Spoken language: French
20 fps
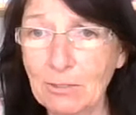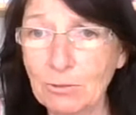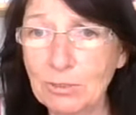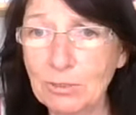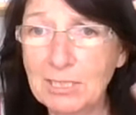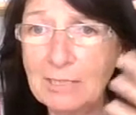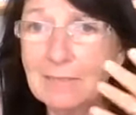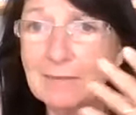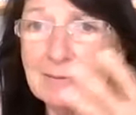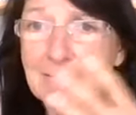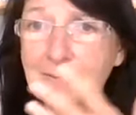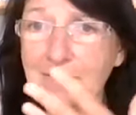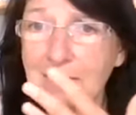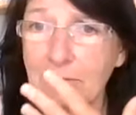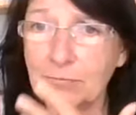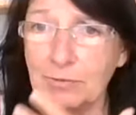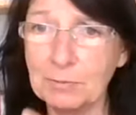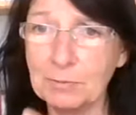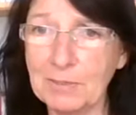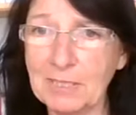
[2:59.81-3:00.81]
Ok
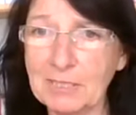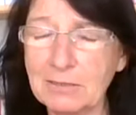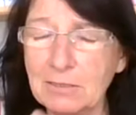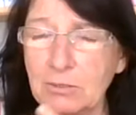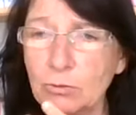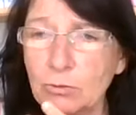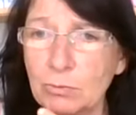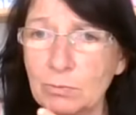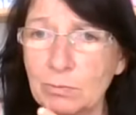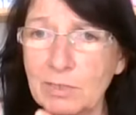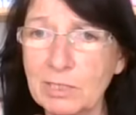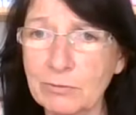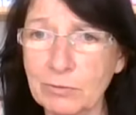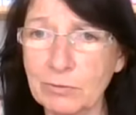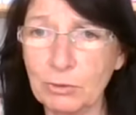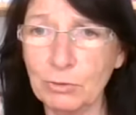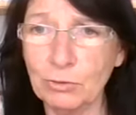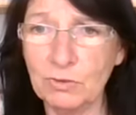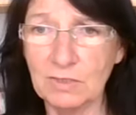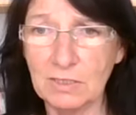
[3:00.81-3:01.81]
Ça fait partie de
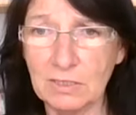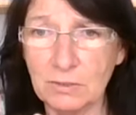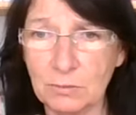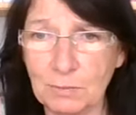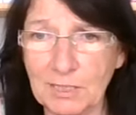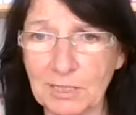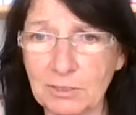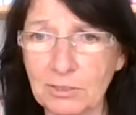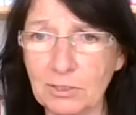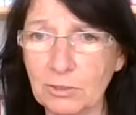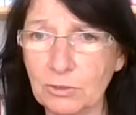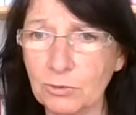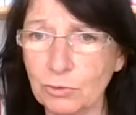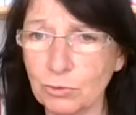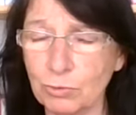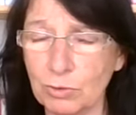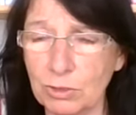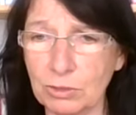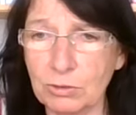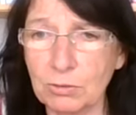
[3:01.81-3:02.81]
merveilleuses expériences,
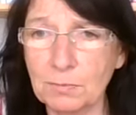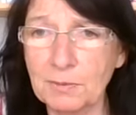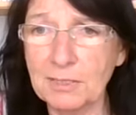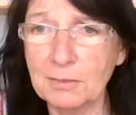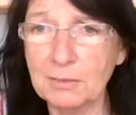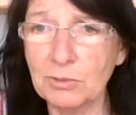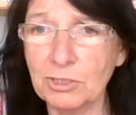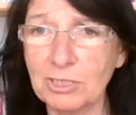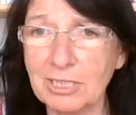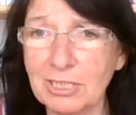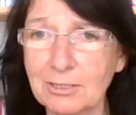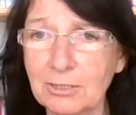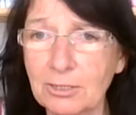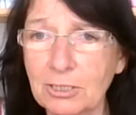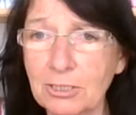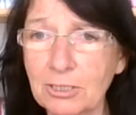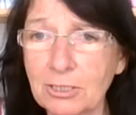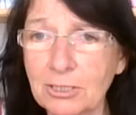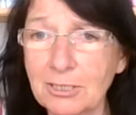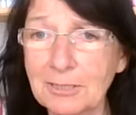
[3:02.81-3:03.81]
je suis complètement
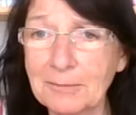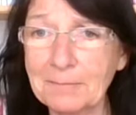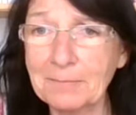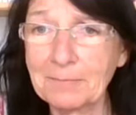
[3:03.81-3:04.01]
d'accord.